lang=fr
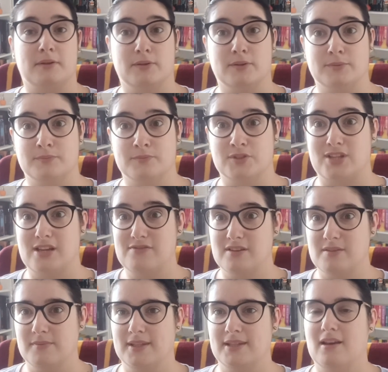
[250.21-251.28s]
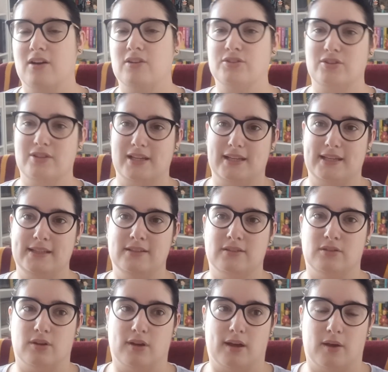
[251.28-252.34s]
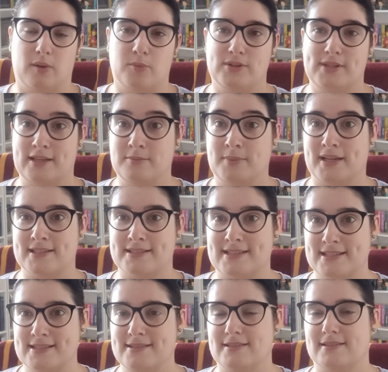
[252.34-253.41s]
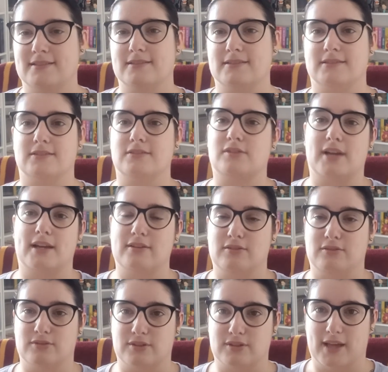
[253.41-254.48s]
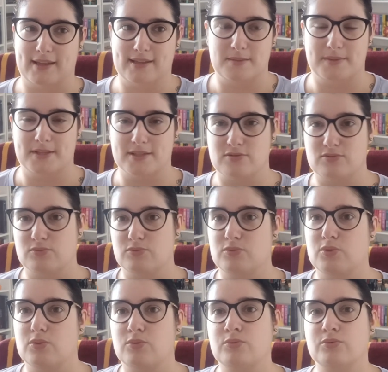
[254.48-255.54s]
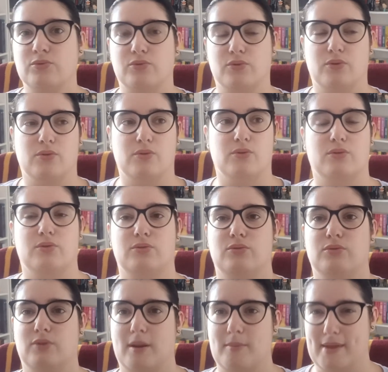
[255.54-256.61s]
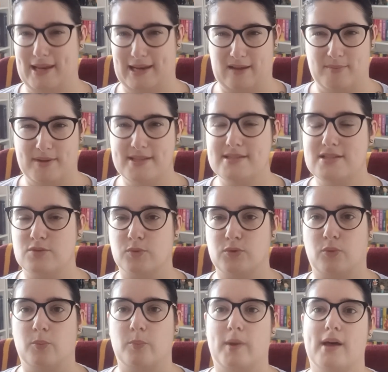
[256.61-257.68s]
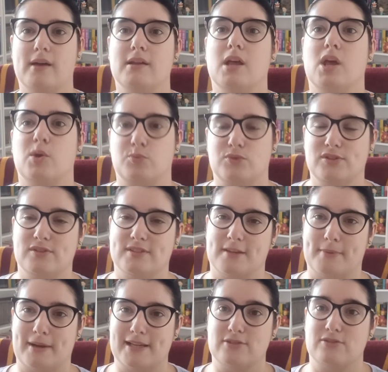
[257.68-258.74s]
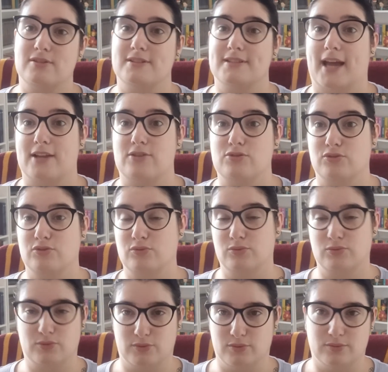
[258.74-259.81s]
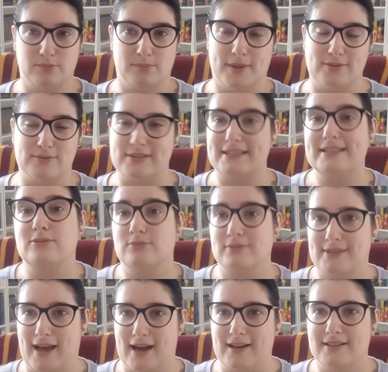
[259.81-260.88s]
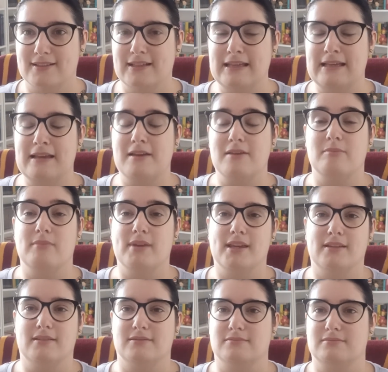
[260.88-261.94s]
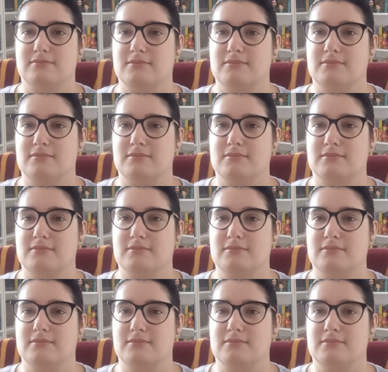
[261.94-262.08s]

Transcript: Euh, j'avais mis entre les lignes un Moderne Princesse, euh, voilà, une réadaptation de conte euh, de La Belle et la Bête, si je me trompe pas, puisque ça parlait de littérature, donc de manuscrits, donc d'art. Mais